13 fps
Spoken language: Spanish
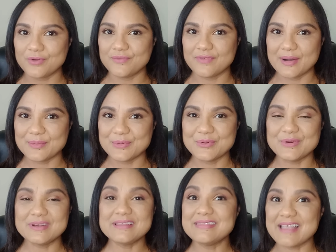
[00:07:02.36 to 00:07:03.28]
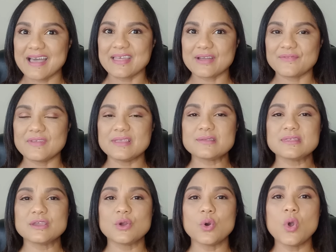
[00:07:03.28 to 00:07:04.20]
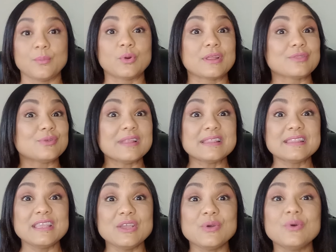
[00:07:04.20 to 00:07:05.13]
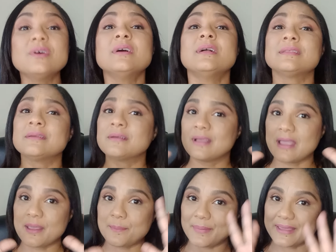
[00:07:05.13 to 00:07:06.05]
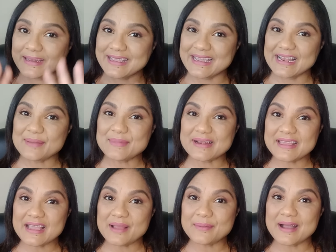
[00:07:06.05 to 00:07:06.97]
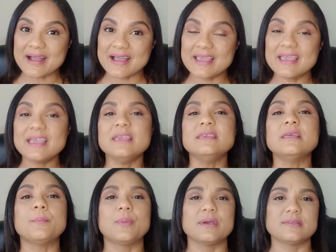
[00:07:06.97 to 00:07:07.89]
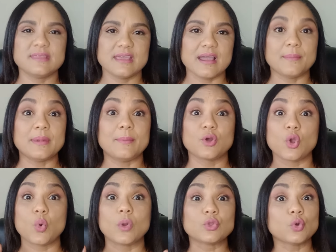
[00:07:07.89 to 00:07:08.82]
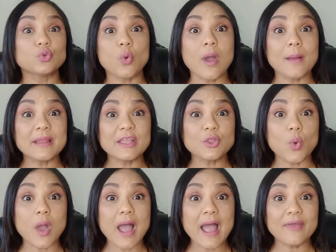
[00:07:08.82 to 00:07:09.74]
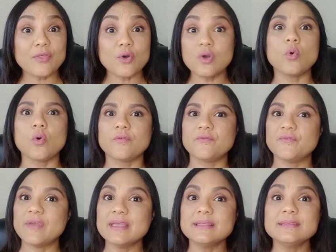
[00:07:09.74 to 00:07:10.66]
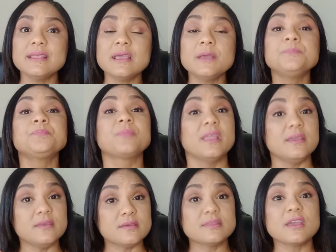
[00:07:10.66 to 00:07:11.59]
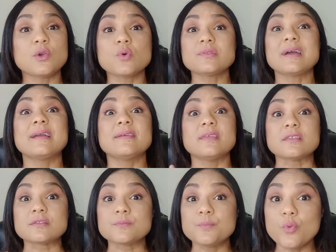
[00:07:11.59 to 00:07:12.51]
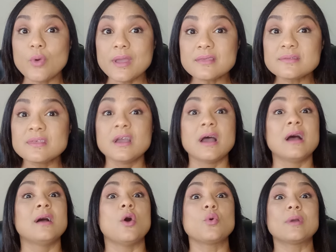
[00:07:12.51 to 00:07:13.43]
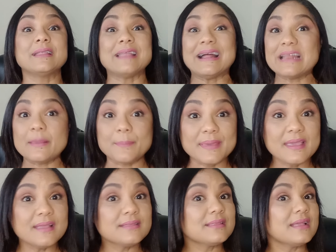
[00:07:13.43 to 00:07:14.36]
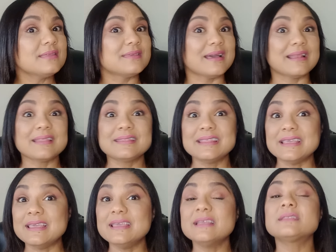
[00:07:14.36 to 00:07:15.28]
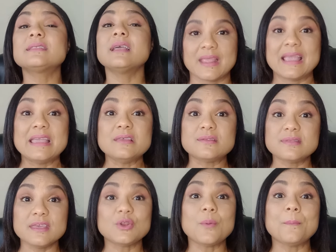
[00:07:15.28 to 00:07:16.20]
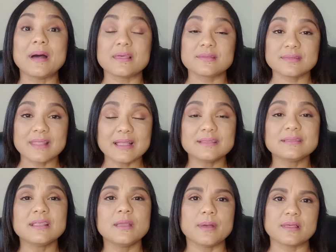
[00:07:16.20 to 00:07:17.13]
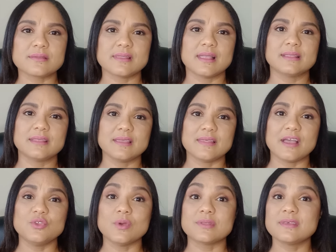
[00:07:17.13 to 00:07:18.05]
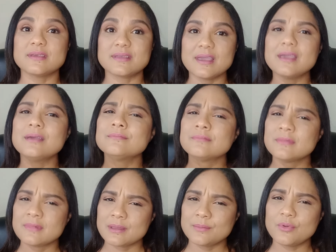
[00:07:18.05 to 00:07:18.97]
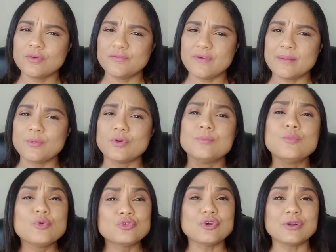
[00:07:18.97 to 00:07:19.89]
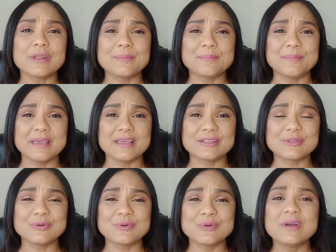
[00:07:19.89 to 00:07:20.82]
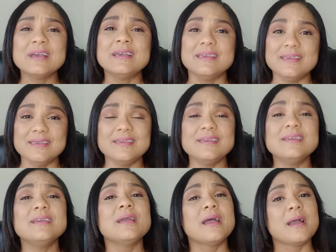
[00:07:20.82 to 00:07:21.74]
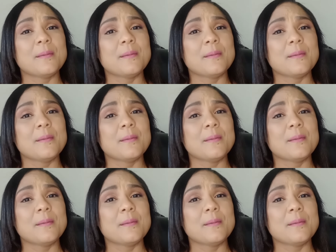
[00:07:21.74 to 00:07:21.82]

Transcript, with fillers: por favor, nada físico. Por eso les digo que esperen que la marea baje y después se habla, porque cuando uno habla enojado, ofende y dice cosas que después, aunque te arrepientas, ya las dijiste e hicieron bastante, bastante daño. Así que, por favor, mucho respeto y